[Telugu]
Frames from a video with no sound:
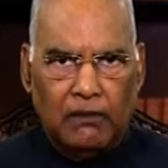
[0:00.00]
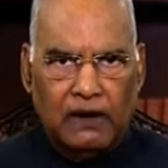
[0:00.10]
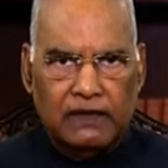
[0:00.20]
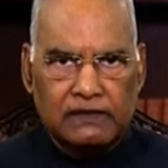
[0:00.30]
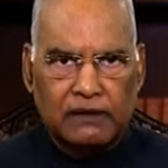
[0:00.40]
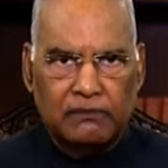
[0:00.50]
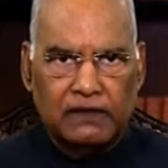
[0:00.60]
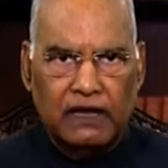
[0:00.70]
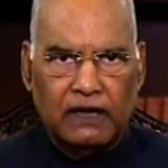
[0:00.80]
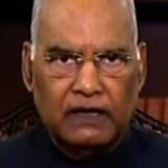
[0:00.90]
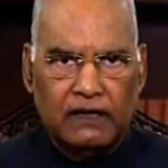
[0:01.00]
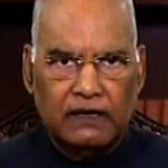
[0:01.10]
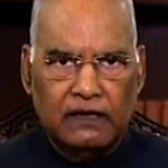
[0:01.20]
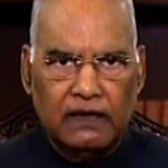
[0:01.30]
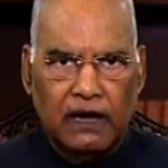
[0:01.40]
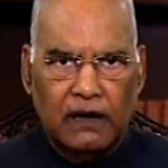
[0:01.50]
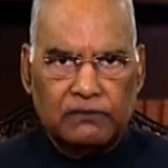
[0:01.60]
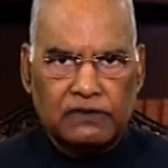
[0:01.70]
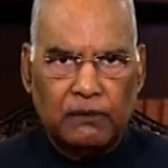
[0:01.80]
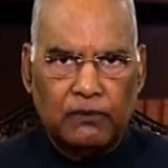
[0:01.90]
గణతంత్ర వ్యవస్థను నెలకొల్పాం
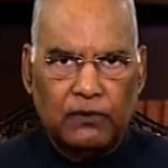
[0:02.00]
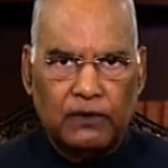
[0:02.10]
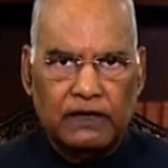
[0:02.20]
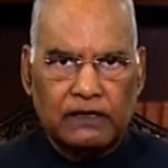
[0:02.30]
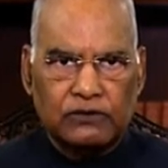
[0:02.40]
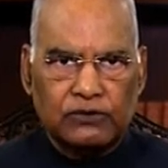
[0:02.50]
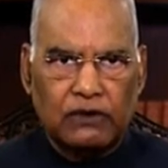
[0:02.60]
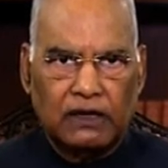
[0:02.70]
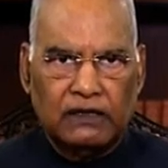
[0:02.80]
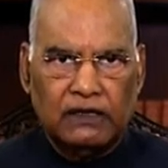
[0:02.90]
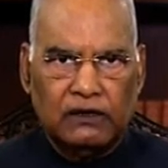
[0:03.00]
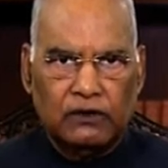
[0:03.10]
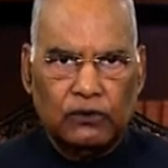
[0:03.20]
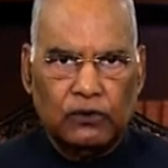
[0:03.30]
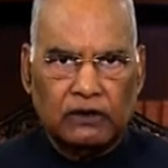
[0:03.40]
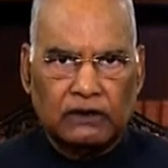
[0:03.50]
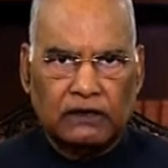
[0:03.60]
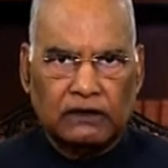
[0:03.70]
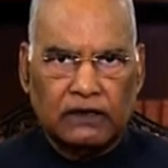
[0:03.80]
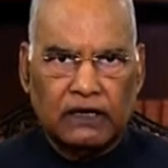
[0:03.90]
నడిపిస్తున్నాం మన
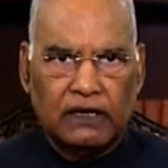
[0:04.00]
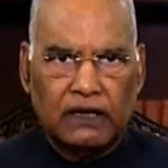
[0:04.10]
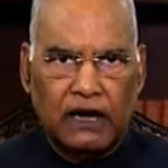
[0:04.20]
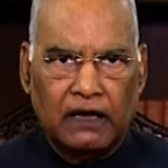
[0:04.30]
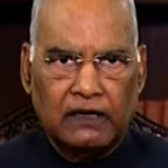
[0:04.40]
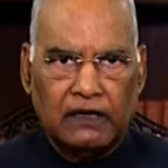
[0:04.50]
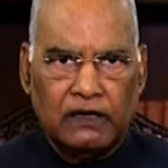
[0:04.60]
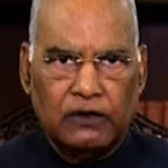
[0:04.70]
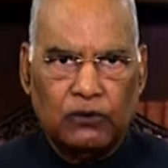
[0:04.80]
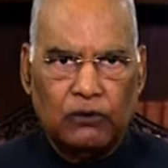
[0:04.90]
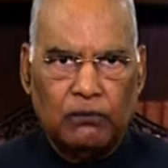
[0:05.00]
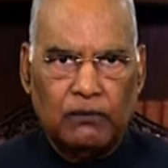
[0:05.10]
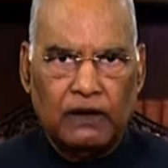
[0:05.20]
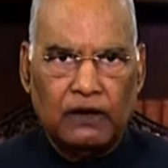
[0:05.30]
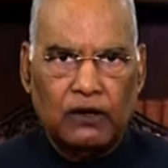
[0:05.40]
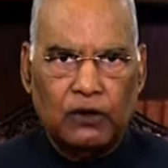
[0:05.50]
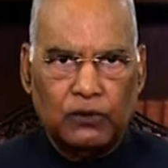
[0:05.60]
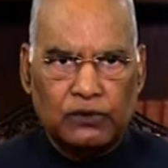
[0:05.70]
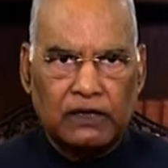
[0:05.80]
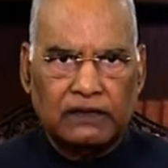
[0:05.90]
ఉజ్వల భవిష్యత్తు కోసం
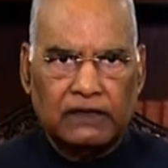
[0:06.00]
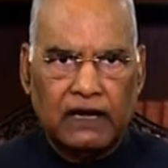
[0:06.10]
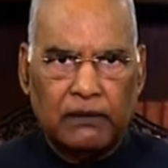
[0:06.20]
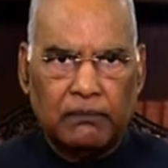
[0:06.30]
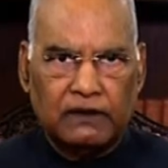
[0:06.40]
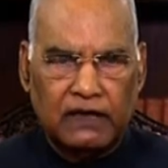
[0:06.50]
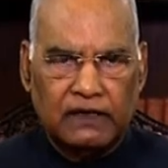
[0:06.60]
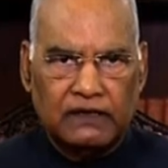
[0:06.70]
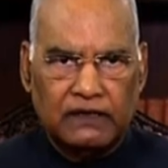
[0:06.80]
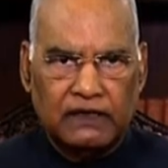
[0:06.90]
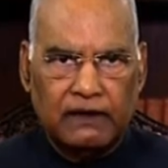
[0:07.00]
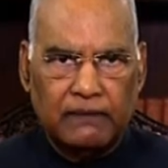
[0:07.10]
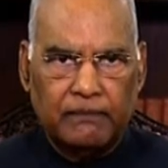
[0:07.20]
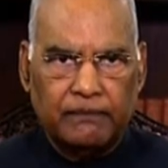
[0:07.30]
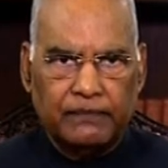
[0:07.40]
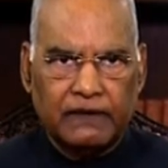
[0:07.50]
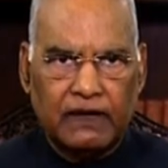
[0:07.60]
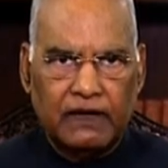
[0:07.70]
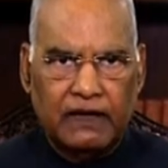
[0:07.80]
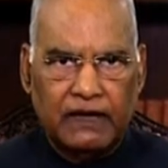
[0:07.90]
నిర్ణయాలు తీసుకునే శక్తి మన
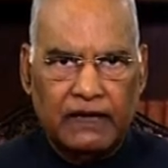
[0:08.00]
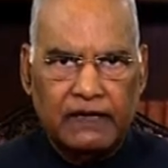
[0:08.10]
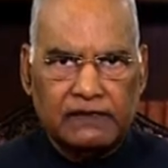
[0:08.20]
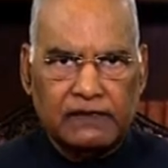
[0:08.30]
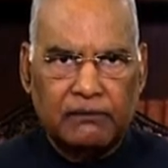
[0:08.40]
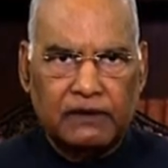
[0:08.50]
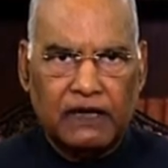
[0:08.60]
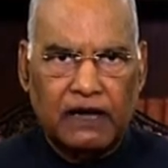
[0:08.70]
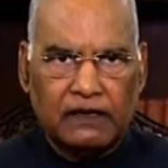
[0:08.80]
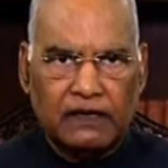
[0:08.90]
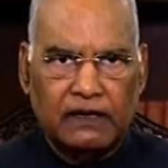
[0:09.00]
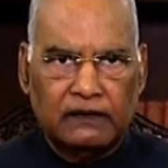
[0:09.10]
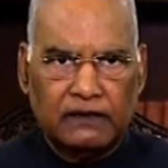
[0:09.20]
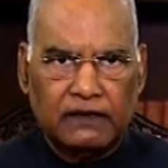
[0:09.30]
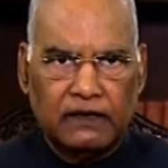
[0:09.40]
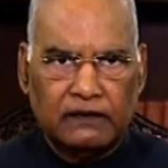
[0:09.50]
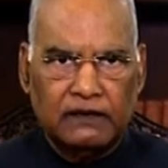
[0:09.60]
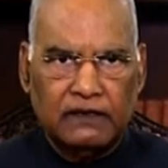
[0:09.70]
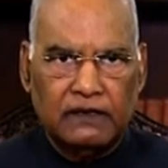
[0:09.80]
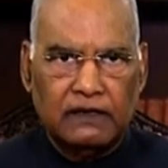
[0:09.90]
భారతీయుల్లోనే నెలకొంది మన
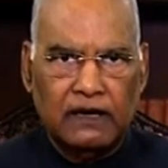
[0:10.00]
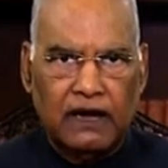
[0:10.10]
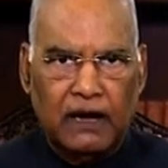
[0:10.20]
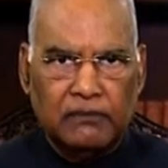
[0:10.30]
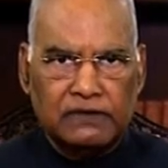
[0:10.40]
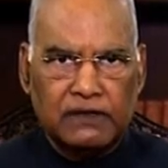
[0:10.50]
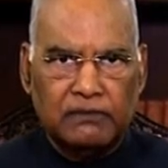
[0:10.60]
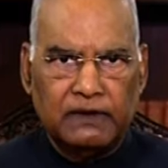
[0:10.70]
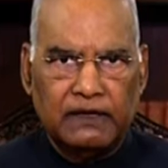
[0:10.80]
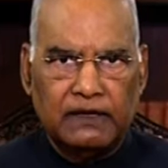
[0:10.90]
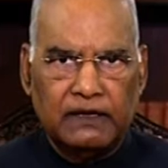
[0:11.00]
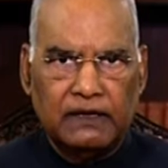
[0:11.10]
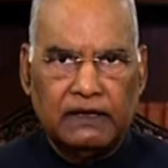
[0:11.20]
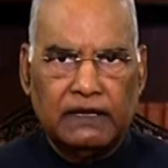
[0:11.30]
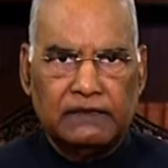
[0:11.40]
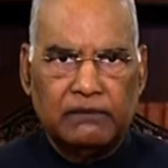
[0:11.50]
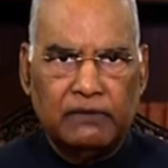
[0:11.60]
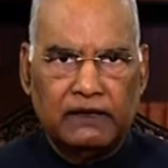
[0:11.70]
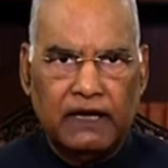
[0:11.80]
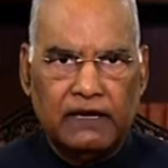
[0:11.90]
రాజ్యాంగం స్వతంత్ర
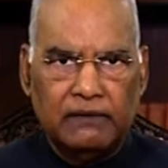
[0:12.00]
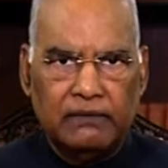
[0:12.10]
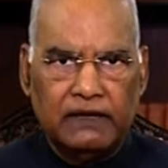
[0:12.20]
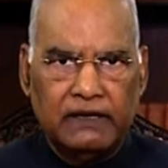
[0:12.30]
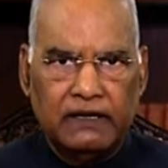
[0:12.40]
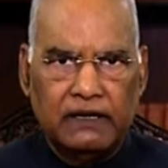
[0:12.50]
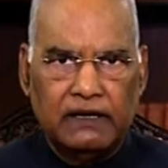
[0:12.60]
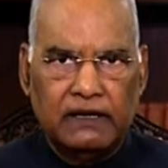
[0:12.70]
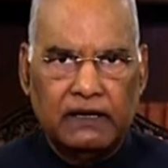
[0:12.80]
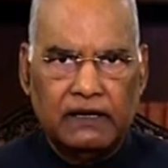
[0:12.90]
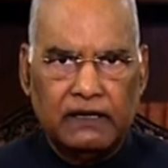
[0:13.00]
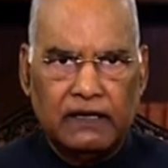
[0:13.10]
ప్రజాస్వామ్య ప్రక్రియలో భాగంగా